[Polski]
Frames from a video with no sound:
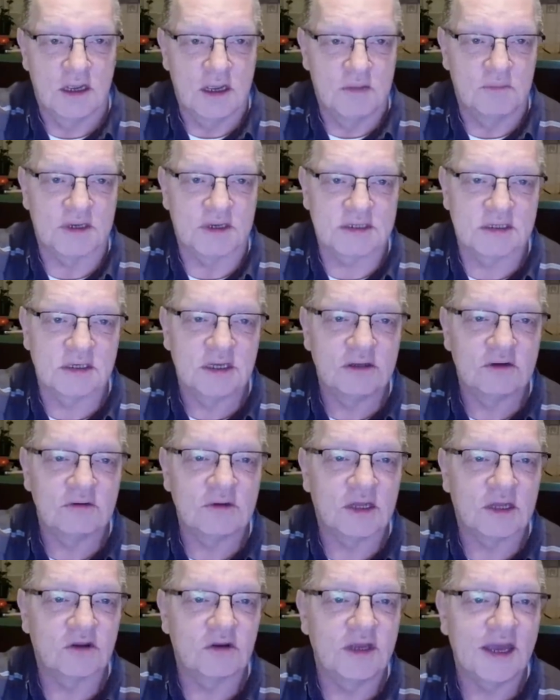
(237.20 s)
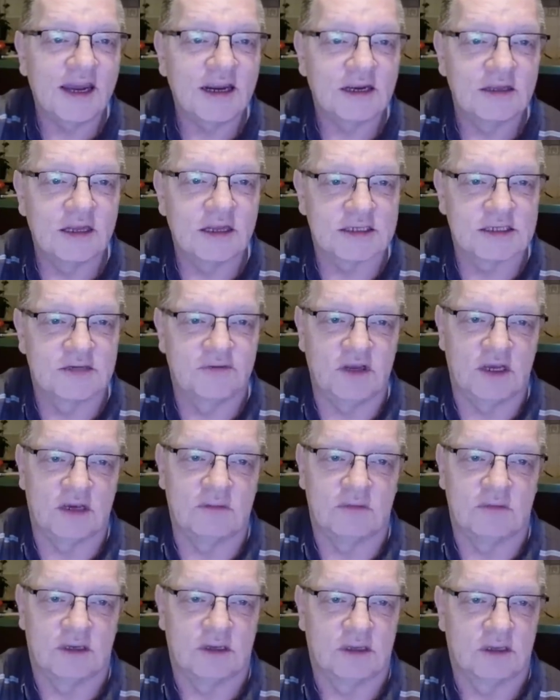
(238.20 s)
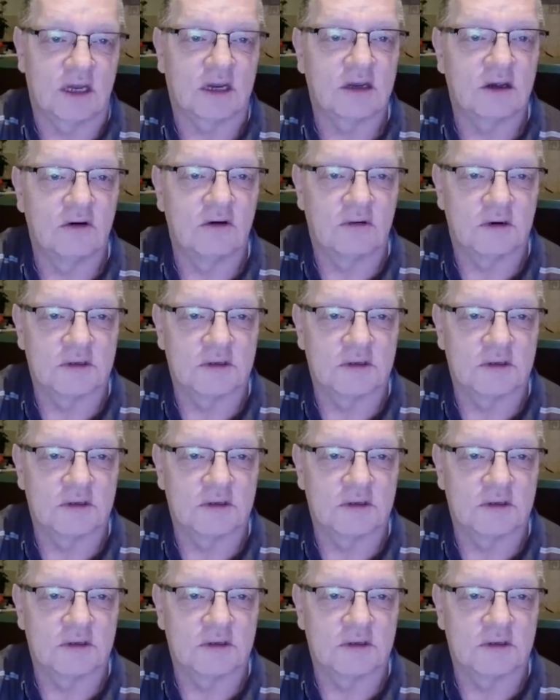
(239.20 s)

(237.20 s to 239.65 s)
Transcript: Bez względu na to, jak nazwiemy taką